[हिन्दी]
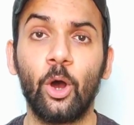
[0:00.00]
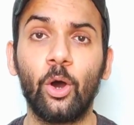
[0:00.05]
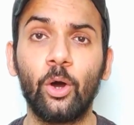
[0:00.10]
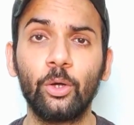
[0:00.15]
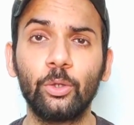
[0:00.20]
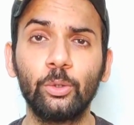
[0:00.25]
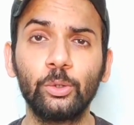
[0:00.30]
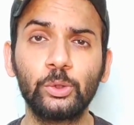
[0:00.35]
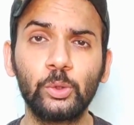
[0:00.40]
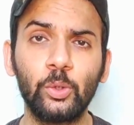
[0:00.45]

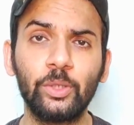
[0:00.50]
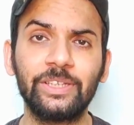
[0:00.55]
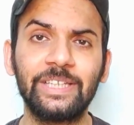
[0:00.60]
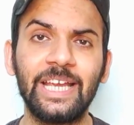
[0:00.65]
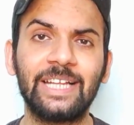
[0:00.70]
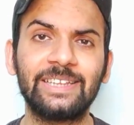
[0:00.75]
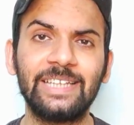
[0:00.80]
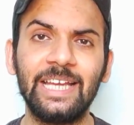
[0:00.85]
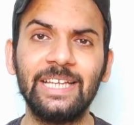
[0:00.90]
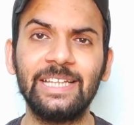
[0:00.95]
और दोस्तों
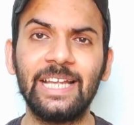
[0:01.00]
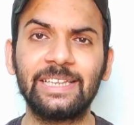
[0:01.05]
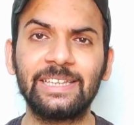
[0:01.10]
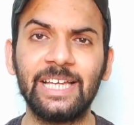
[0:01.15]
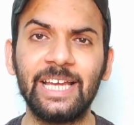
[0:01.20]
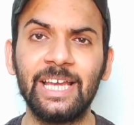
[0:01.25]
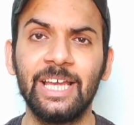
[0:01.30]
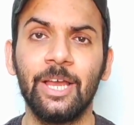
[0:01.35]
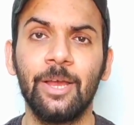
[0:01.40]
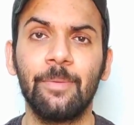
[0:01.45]
देखते ही
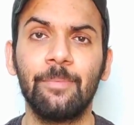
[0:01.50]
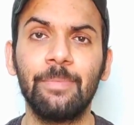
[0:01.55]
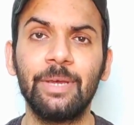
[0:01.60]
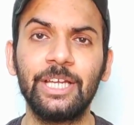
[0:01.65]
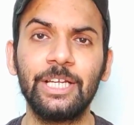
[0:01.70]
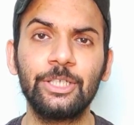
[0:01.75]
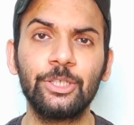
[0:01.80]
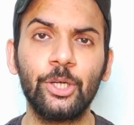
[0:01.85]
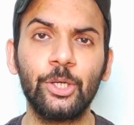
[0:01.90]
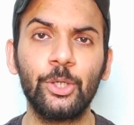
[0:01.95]
देखते
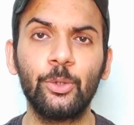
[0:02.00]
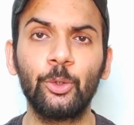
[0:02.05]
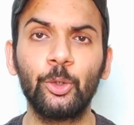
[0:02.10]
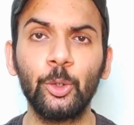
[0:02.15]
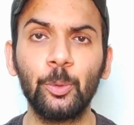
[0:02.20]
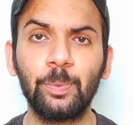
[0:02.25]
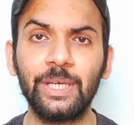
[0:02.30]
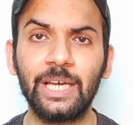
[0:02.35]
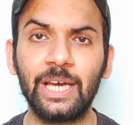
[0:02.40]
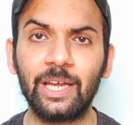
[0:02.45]
मेरे जो
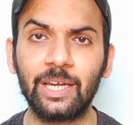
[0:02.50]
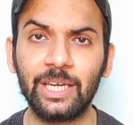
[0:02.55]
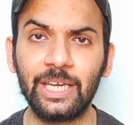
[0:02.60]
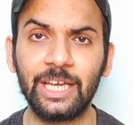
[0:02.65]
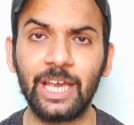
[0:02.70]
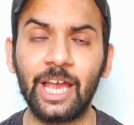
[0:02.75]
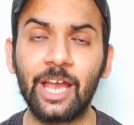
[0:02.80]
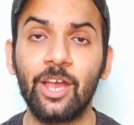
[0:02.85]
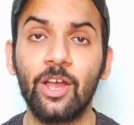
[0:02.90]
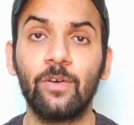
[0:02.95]
यूट्यूब की
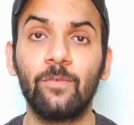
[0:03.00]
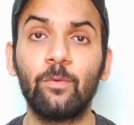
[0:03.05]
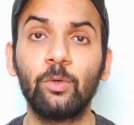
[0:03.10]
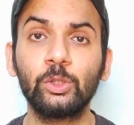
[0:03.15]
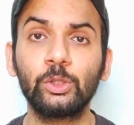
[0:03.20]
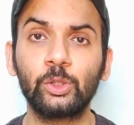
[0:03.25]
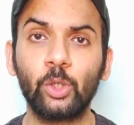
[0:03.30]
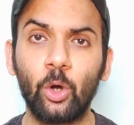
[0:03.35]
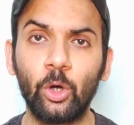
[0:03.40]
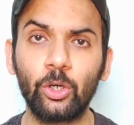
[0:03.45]
अर्निंग है
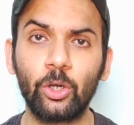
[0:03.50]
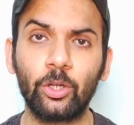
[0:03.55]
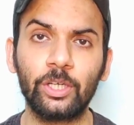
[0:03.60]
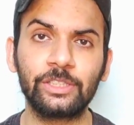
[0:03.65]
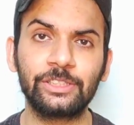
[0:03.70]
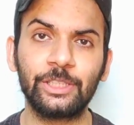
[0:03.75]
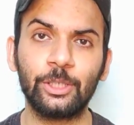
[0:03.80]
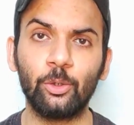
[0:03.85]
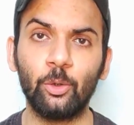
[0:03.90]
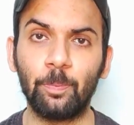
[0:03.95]
वो सौ
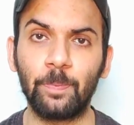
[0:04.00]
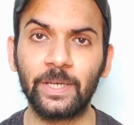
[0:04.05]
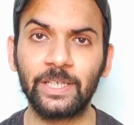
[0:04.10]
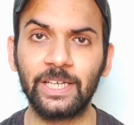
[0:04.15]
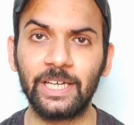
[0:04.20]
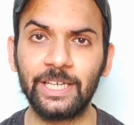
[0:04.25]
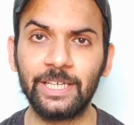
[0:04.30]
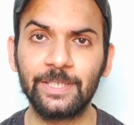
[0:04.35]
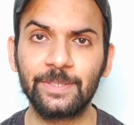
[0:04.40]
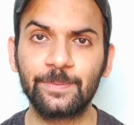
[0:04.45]
डॉलर से ऊपर
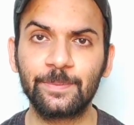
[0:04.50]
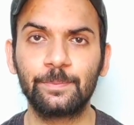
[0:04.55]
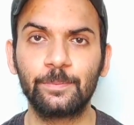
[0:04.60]
गई